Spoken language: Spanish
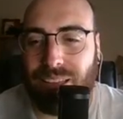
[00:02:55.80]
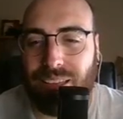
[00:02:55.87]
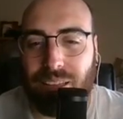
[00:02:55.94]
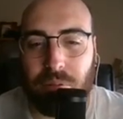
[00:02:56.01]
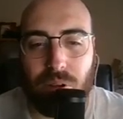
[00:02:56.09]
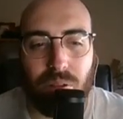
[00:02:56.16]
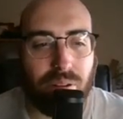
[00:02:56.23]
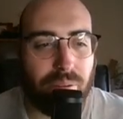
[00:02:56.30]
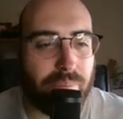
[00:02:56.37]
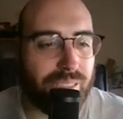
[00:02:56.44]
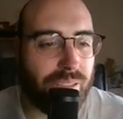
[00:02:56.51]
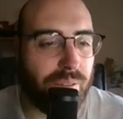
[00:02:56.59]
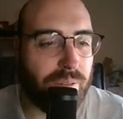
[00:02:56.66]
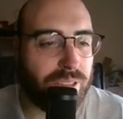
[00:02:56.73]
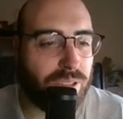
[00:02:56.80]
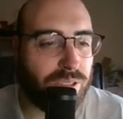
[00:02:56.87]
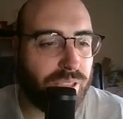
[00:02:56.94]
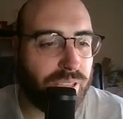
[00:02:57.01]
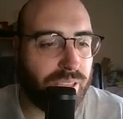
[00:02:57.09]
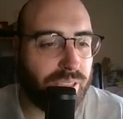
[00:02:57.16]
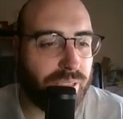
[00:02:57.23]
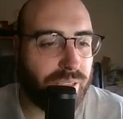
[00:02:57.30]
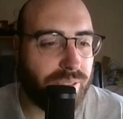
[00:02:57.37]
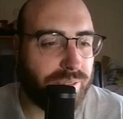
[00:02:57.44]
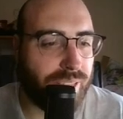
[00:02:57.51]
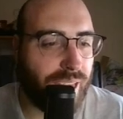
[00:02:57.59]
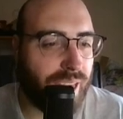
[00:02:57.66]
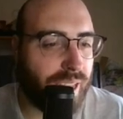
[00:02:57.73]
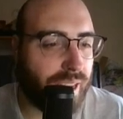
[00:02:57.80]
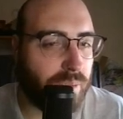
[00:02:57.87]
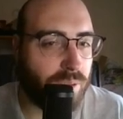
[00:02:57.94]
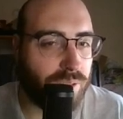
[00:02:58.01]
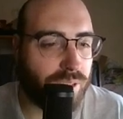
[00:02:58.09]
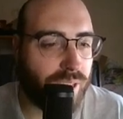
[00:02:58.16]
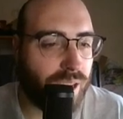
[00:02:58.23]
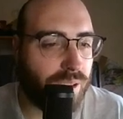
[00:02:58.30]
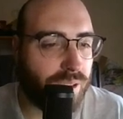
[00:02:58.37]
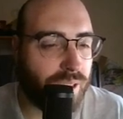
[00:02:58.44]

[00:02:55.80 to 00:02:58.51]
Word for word: y bueno, después de haber visto este tráiler ahí montado y